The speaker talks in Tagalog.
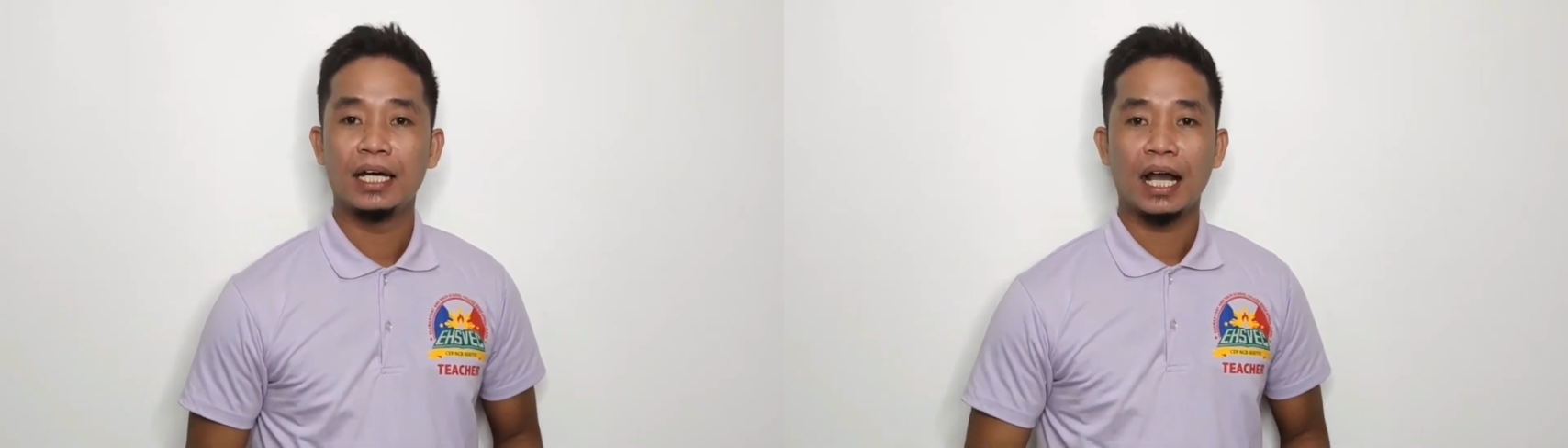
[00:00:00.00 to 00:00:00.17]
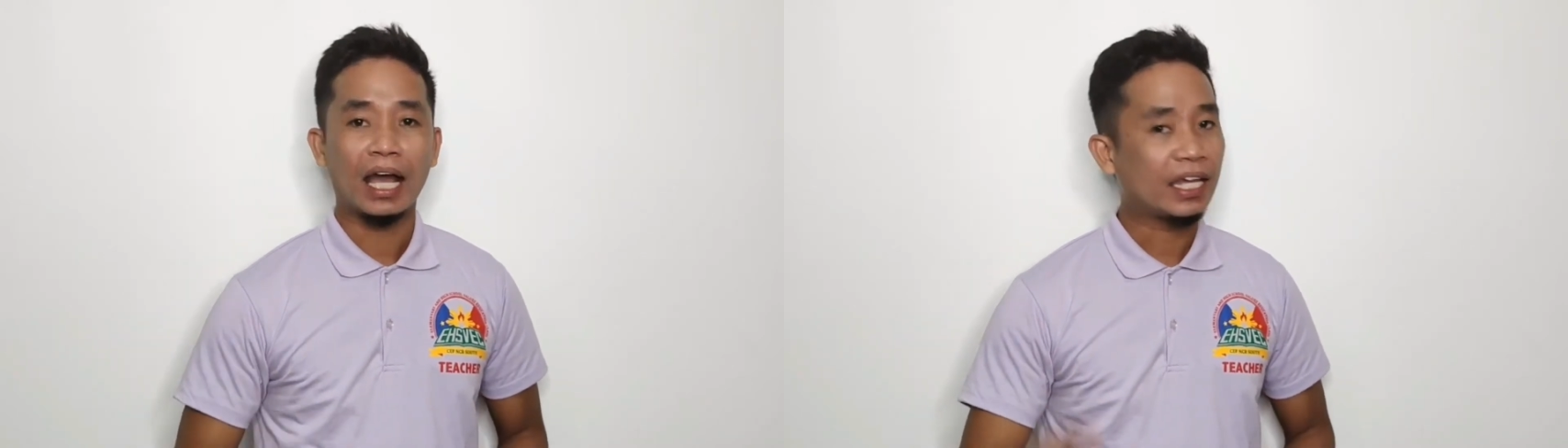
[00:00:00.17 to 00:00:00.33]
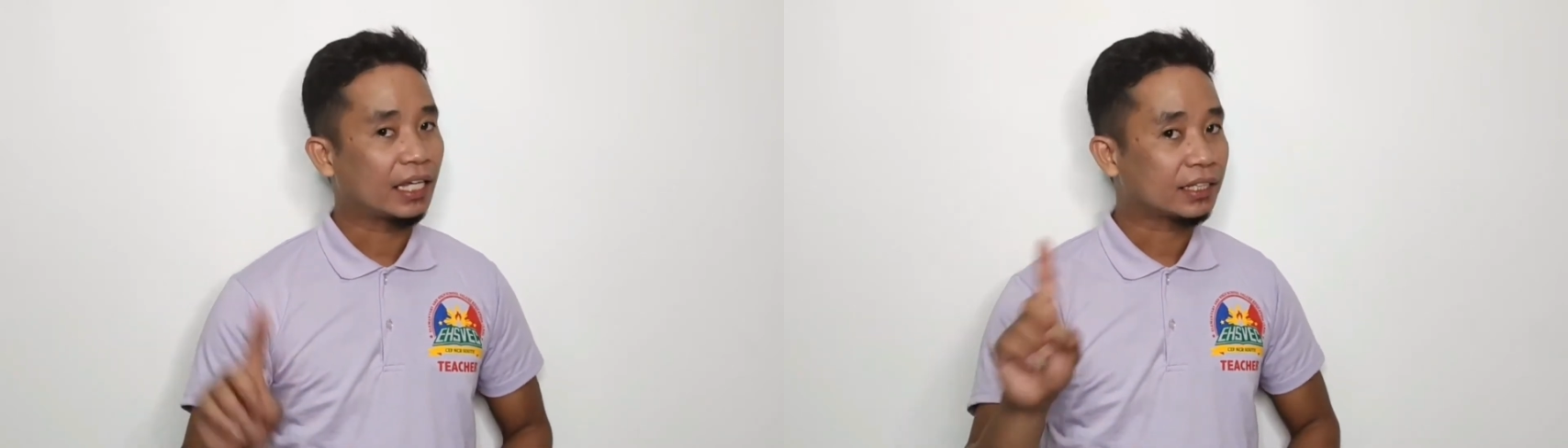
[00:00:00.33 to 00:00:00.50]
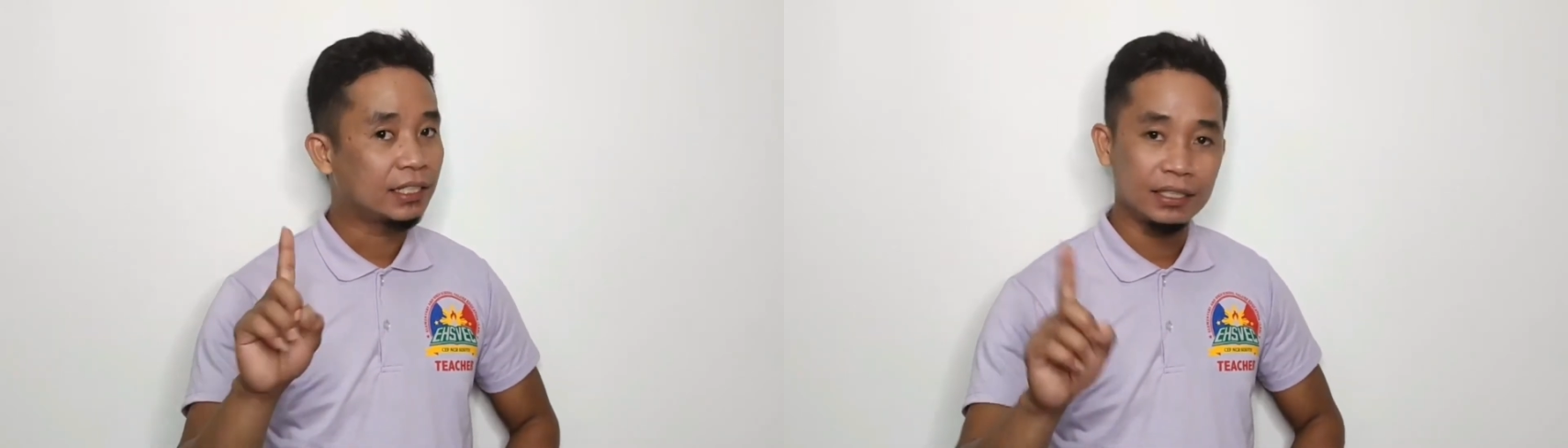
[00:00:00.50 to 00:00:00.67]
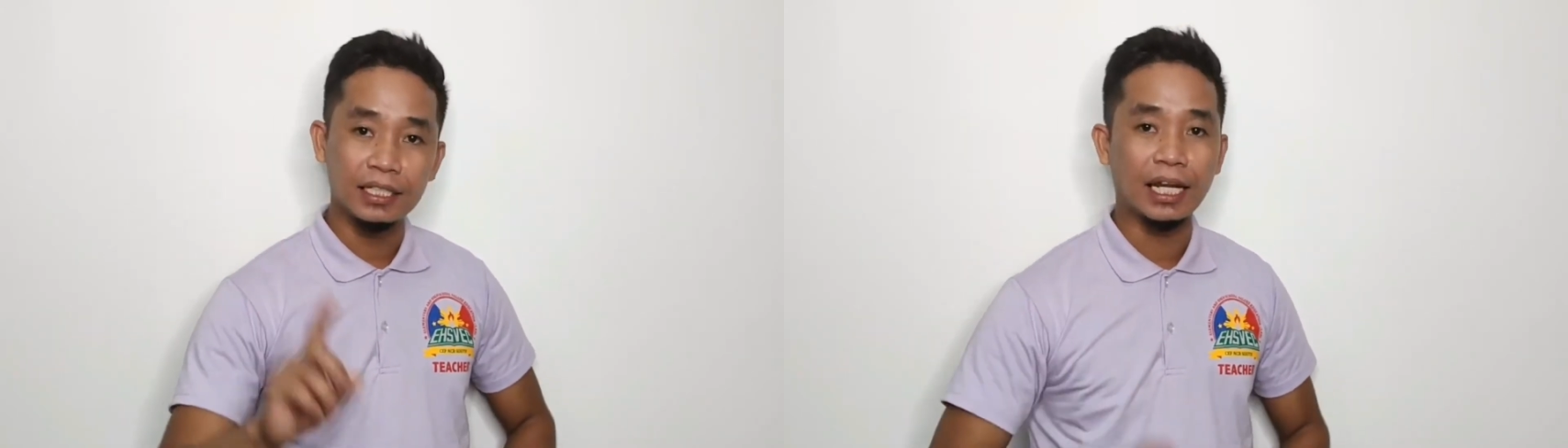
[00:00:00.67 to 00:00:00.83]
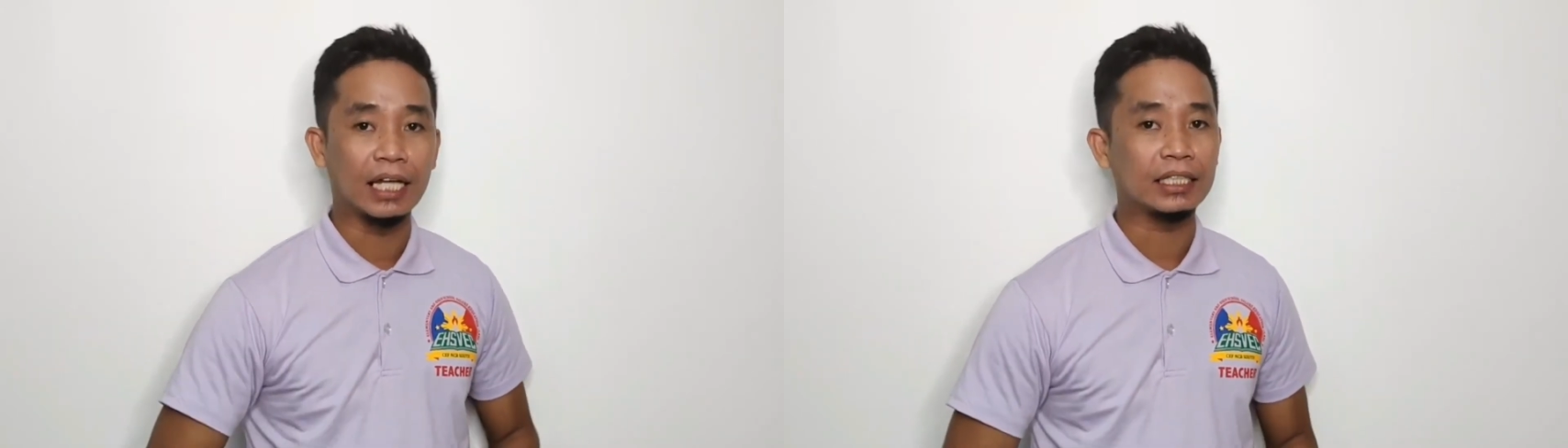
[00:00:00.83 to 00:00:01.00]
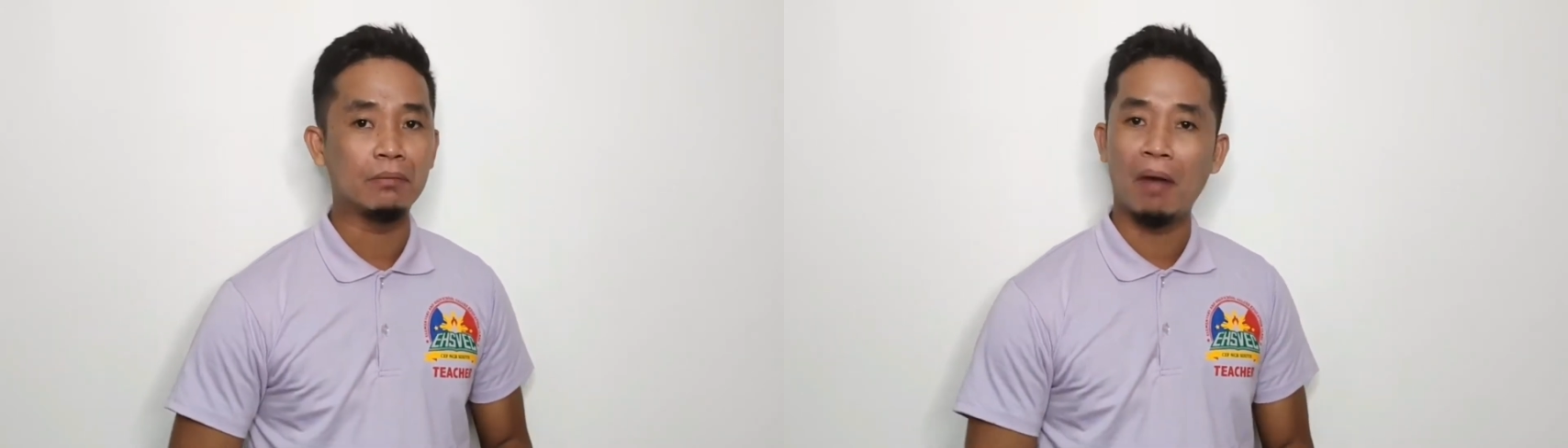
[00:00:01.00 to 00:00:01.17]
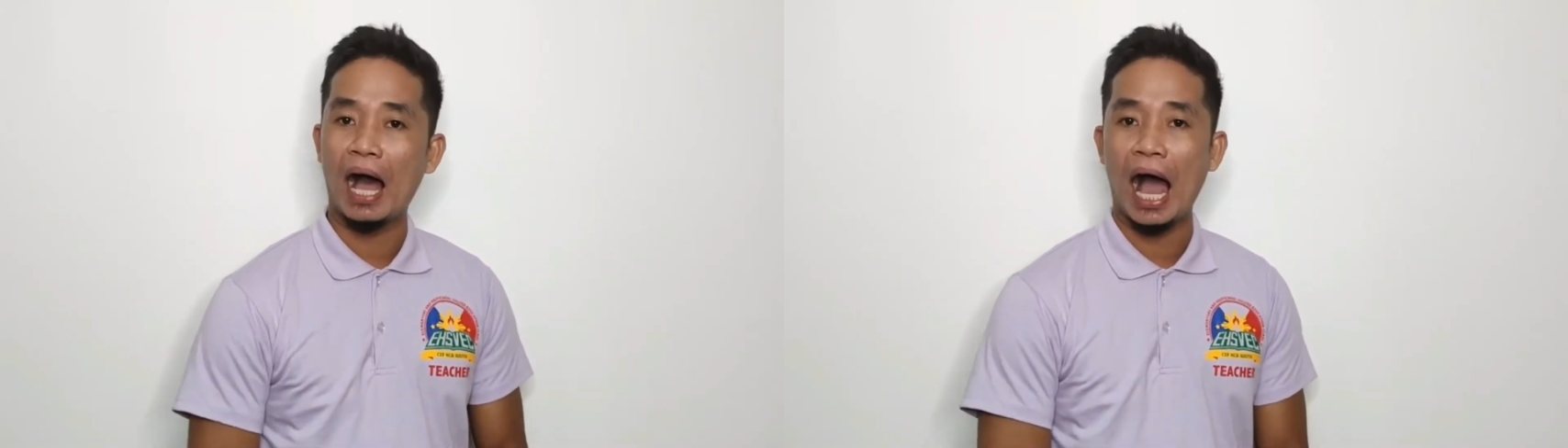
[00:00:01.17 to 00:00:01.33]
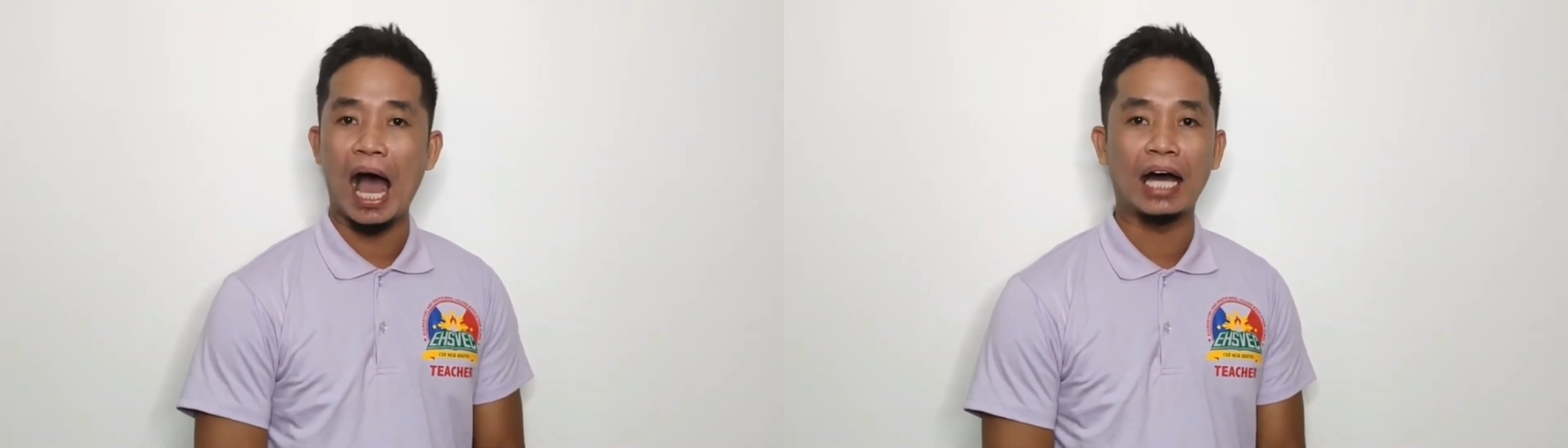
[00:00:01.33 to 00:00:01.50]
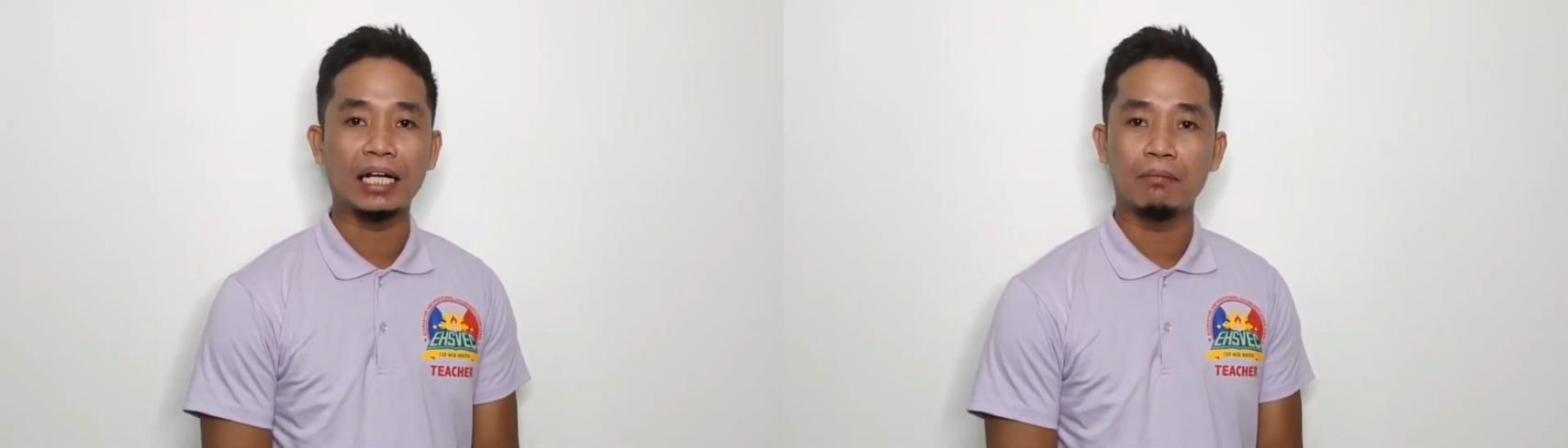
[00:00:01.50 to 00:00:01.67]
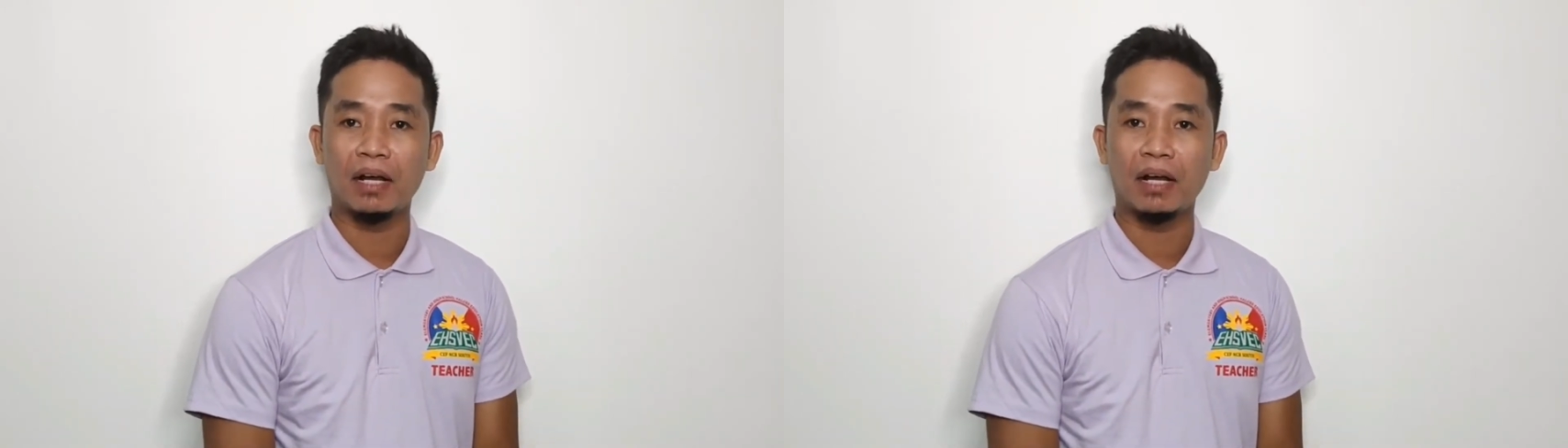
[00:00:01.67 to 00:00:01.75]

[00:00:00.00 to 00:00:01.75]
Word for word: kaya hindi natin maaaring